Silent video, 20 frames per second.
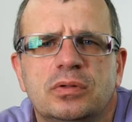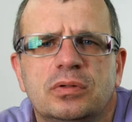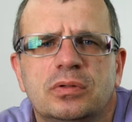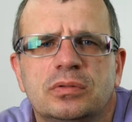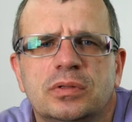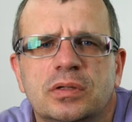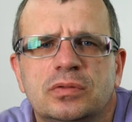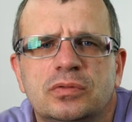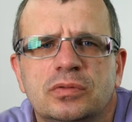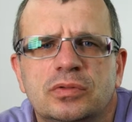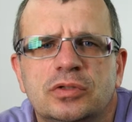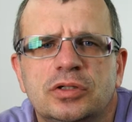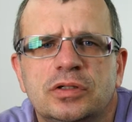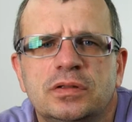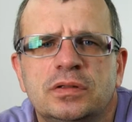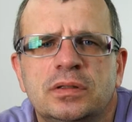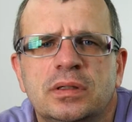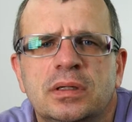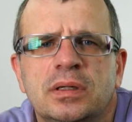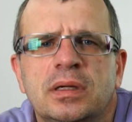chorą na
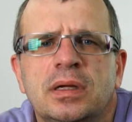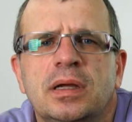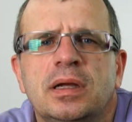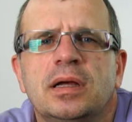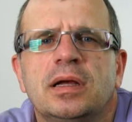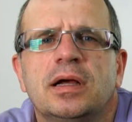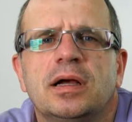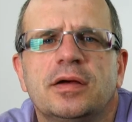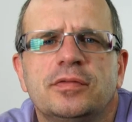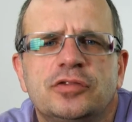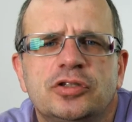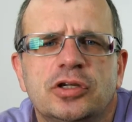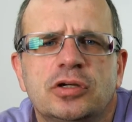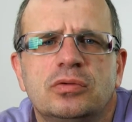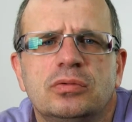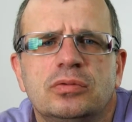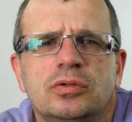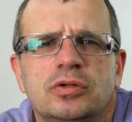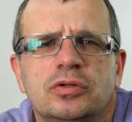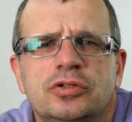cukrzycę, a w
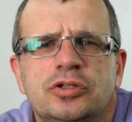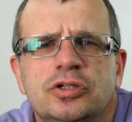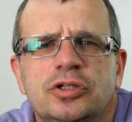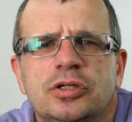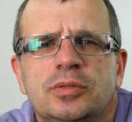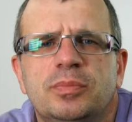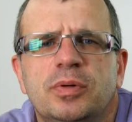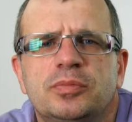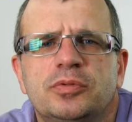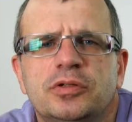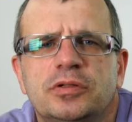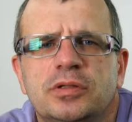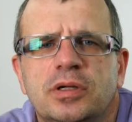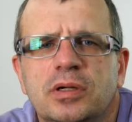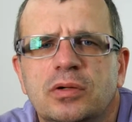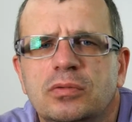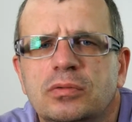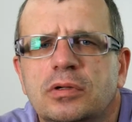szczególności poprzez